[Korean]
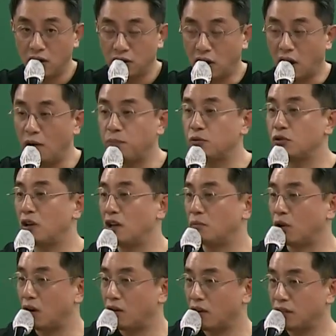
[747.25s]
사업부서화는
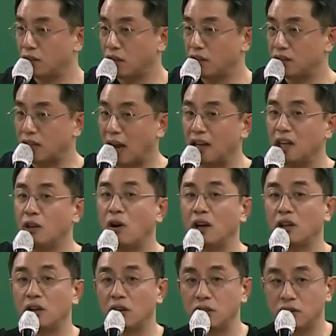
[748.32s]
뭐라고 했어요?
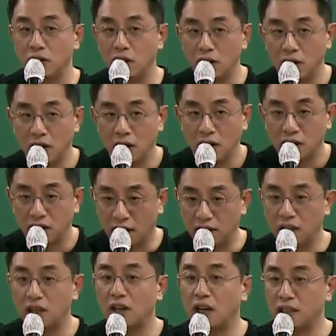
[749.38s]
자기완결적
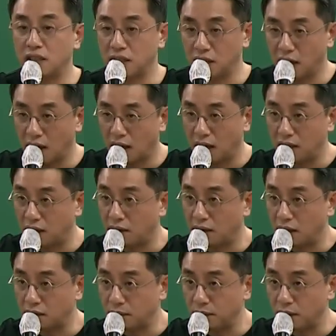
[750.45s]
단위를 가진다, 이렇게
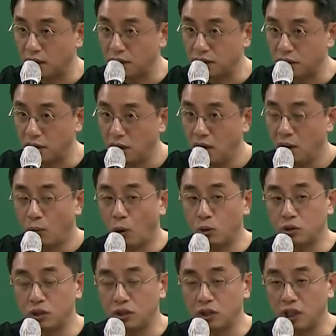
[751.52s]
말씀드렸죠.
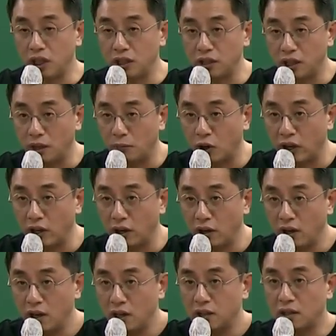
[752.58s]
모든 기능이 뭐예요?
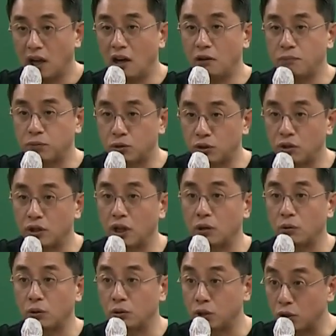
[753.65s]
사업부서
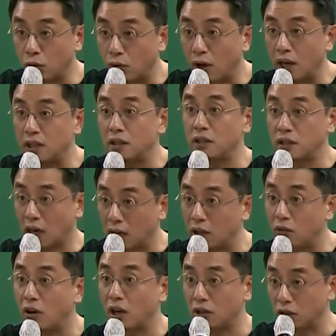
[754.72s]
내로 들어와 있는
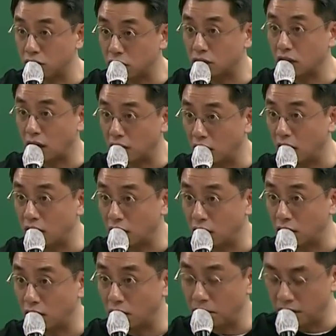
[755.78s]
자기완결적 단위가
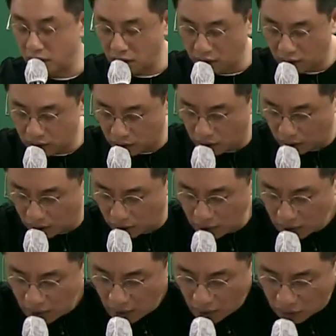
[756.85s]
되는 겁니다. 그래서
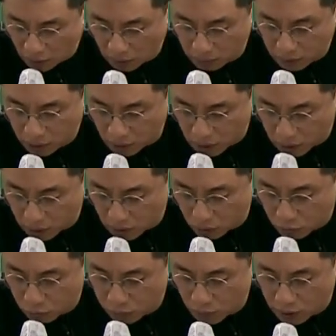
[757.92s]
여러분들 그
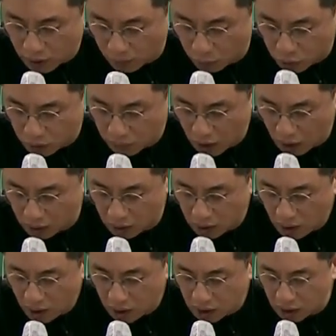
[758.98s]
구 번에 보시면
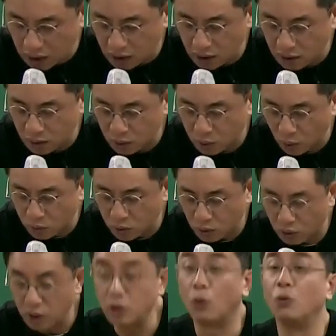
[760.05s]

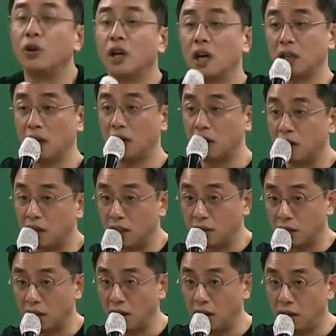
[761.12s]
기능조정이 용이하다, 이렇게 돼
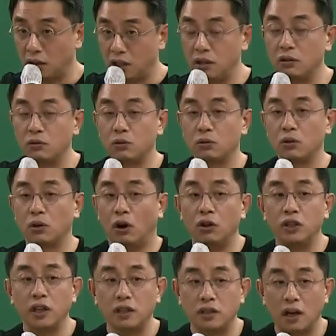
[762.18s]
있잖아요. 기능조정
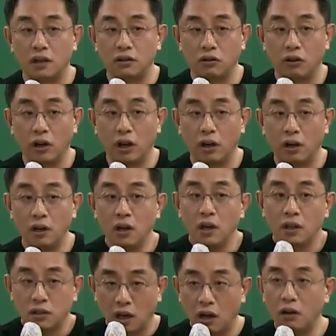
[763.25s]
어디에서 하는 거예요?
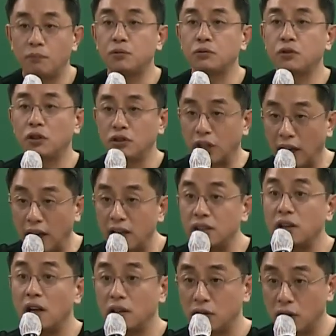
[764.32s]
사업부서
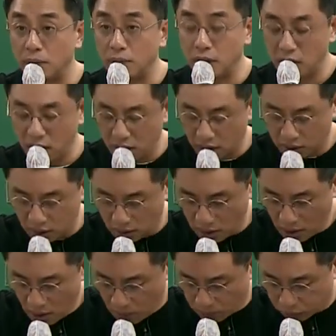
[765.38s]
내에서 하는 겁니다. 그래서
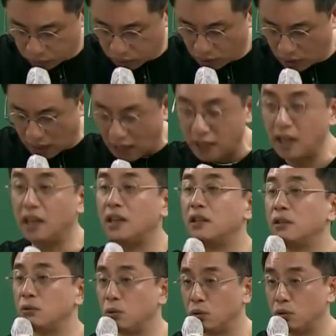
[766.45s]
부서 간의
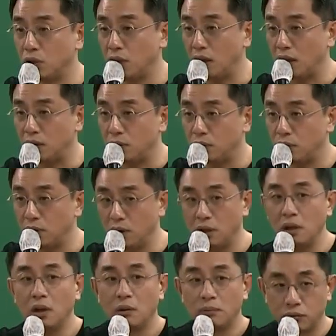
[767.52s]
기능조정이 아니고요,
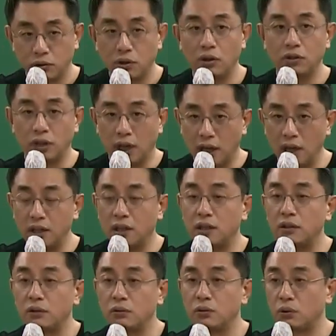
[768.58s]
부서 내의
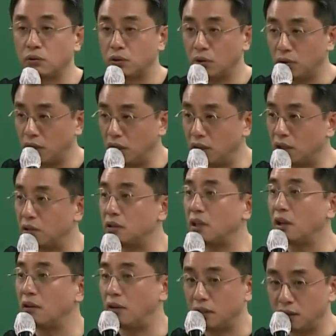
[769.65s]
기능조정이
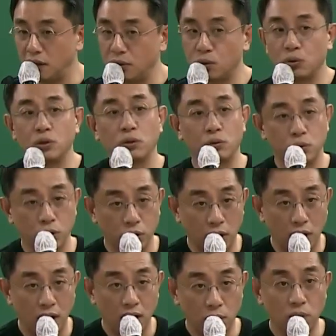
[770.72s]
극대화된
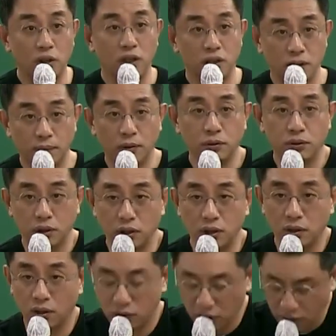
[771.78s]
조직구조다, 이렇게 이제 볼 수
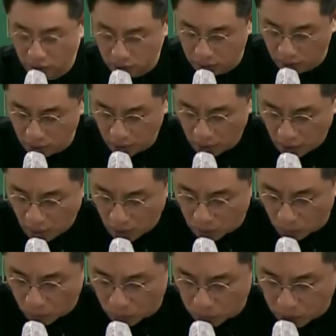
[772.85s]
있는 거죠. 그래서
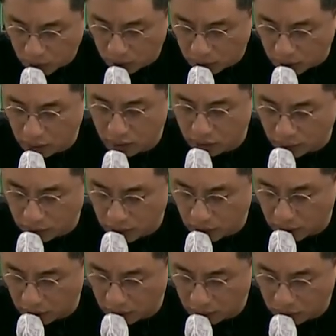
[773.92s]
요거는 틀린
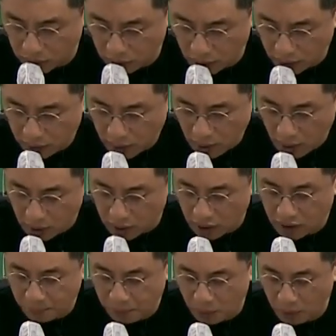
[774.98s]
선지가 되어 있고요. 그 다음에
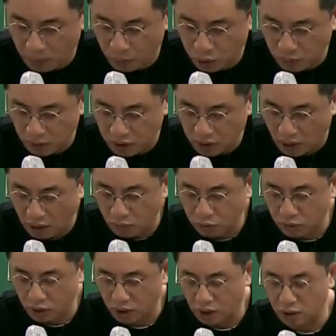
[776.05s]
십 번에 보시면
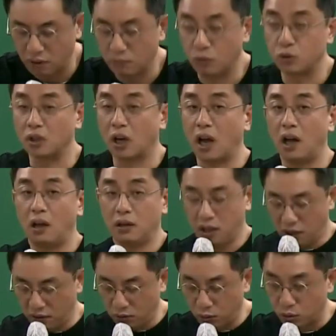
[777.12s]
사업구조는 기능보자,
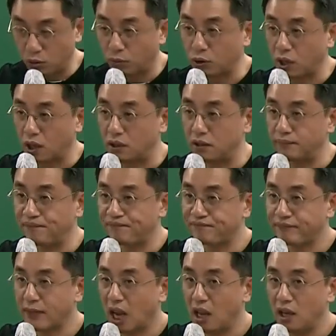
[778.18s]
기능구조보다는
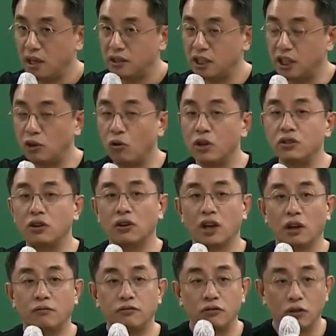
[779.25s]

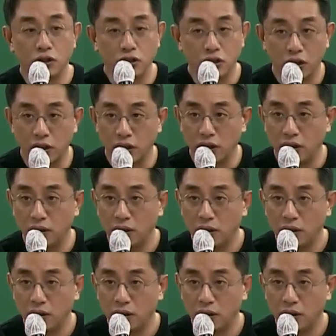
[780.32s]
직권적이에요, 분권적이에요?